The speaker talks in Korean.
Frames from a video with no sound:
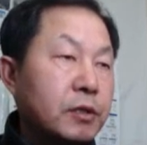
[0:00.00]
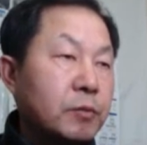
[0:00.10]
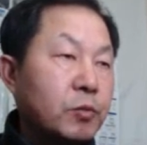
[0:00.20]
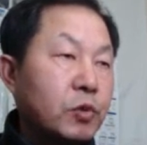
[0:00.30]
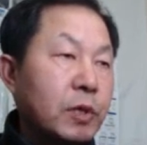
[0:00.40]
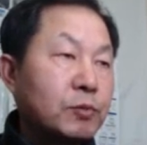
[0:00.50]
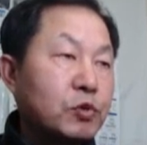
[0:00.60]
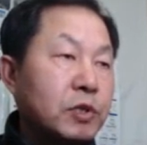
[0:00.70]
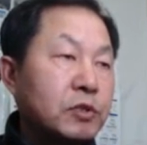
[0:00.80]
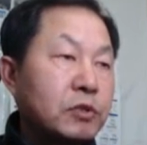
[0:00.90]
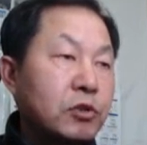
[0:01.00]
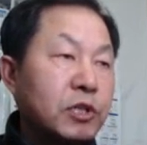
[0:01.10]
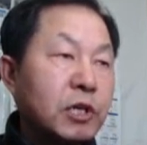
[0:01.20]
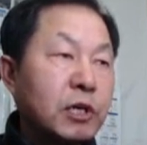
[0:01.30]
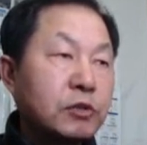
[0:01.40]
일단 뭐 앞쪽에 이제
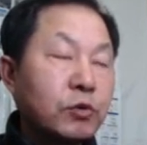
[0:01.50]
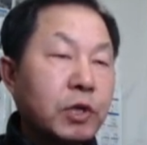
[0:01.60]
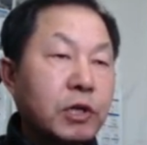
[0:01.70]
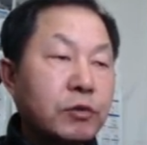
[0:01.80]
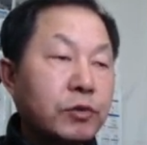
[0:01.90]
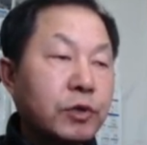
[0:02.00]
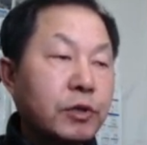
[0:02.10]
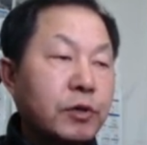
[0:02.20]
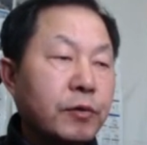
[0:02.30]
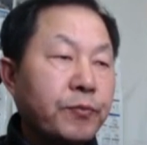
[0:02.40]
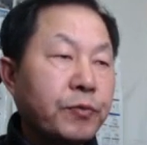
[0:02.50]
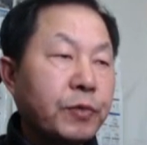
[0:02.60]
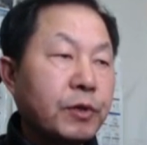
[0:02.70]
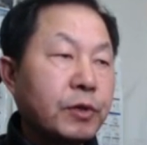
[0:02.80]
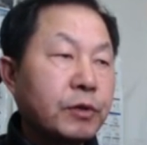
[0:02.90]
저자 소개가 있고요.
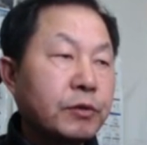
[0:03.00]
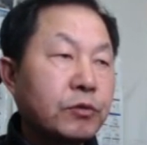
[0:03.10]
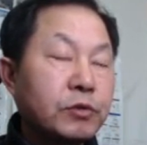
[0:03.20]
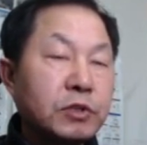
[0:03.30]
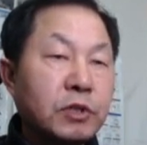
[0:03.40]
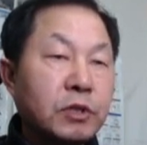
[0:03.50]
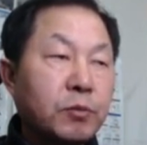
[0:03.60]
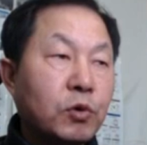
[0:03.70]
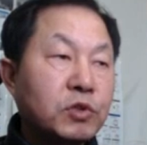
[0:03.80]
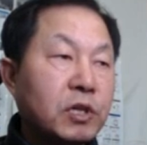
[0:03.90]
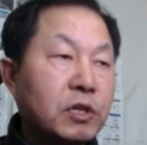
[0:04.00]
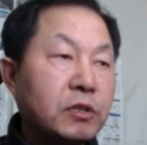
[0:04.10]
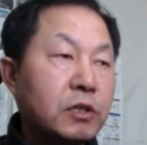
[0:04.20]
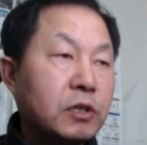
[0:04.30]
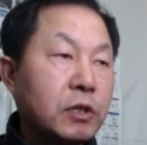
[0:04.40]
그리고 이제
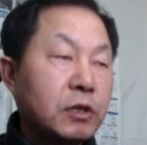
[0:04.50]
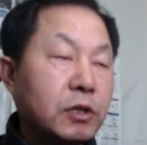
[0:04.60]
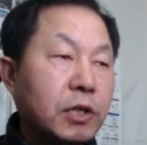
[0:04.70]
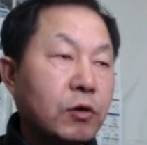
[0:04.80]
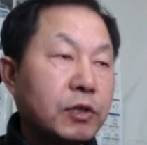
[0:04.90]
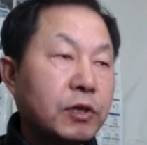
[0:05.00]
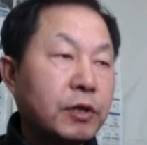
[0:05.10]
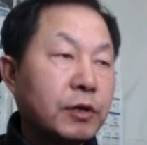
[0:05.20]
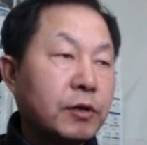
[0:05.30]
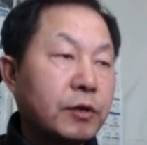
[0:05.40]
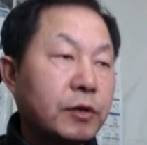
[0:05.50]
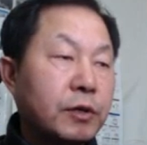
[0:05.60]
목차들이 이렇게 나오게 돼요.